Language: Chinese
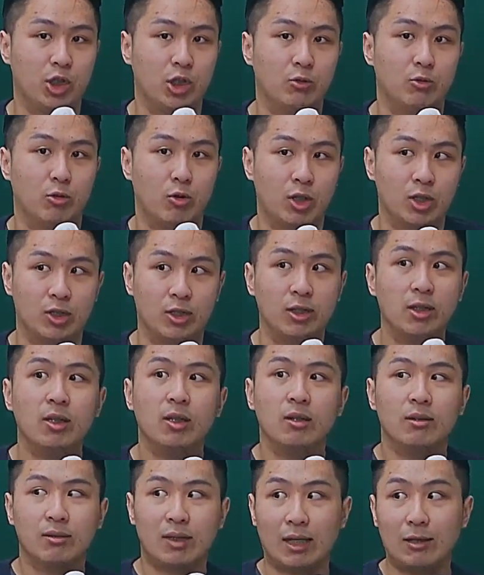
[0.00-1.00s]
因果关系
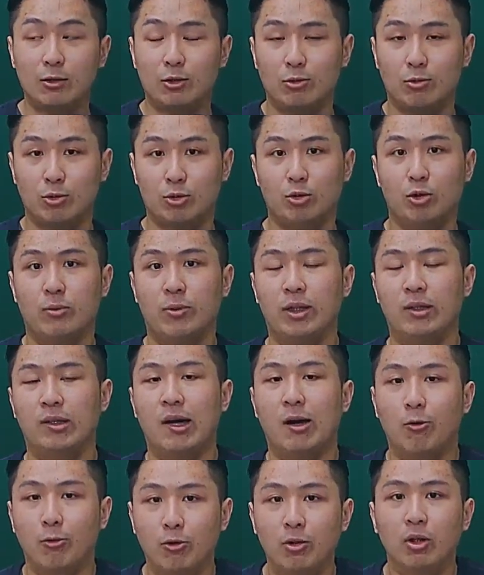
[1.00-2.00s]
单独做一篇
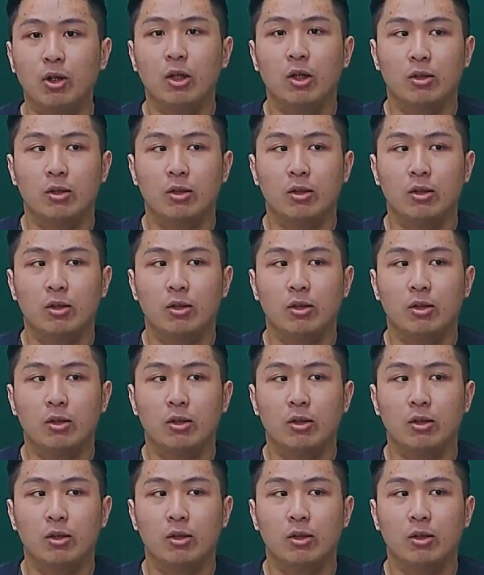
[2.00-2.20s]
讨论。